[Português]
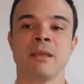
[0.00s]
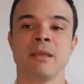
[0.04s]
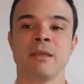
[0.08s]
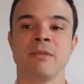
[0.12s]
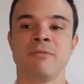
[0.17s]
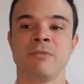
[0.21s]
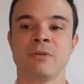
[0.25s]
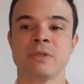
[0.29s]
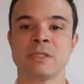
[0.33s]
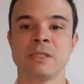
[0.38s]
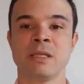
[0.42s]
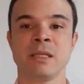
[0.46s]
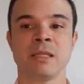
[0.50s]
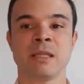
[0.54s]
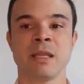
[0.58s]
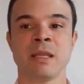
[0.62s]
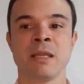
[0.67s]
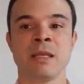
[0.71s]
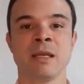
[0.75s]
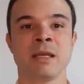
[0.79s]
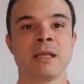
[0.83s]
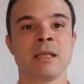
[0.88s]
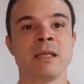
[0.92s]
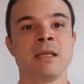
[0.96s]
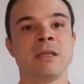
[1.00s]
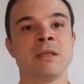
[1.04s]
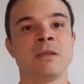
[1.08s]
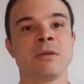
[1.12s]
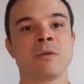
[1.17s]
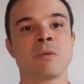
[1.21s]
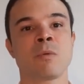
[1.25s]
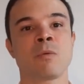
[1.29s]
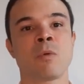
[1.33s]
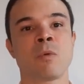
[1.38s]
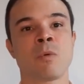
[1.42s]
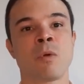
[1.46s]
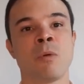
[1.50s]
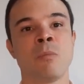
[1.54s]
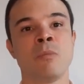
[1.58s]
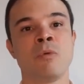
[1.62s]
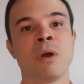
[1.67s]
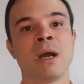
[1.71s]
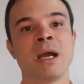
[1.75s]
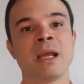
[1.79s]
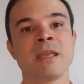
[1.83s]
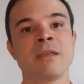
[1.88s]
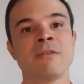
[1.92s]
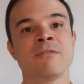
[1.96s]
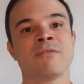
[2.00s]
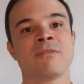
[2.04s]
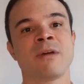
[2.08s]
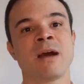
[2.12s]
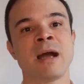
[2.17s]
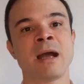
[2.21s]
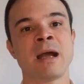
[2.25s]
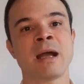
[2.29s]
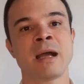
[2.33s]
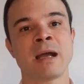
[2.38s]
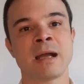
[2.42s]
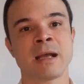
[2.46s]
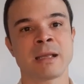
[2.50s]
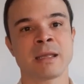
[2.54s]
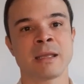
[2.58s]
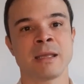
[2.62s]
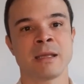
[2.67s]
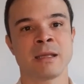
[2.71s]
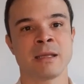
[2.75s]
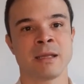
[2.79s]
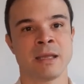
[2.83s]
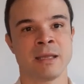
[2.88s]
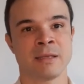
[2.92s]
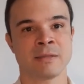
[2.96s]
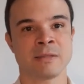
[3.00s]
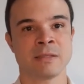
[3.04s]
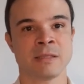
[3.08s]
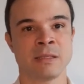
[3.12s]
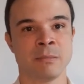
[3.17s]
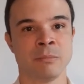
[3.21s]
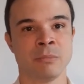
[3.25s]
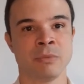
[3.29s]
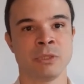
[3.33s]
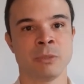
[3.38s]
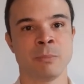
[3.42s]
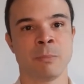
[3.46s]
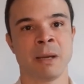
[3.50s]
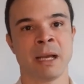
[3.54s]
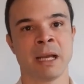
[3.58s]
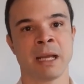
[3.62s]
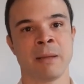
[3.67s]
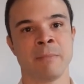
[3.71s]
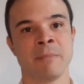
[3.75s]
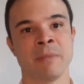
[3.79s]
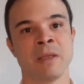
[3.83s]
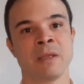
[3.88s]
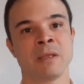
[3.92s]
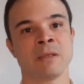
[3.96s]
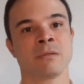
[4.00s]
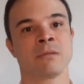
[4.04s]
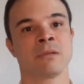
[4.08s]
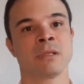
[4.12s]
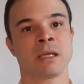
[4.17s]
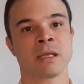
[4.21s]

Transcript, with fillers: E você tem ali como arquivar aquele recibo de pagamento,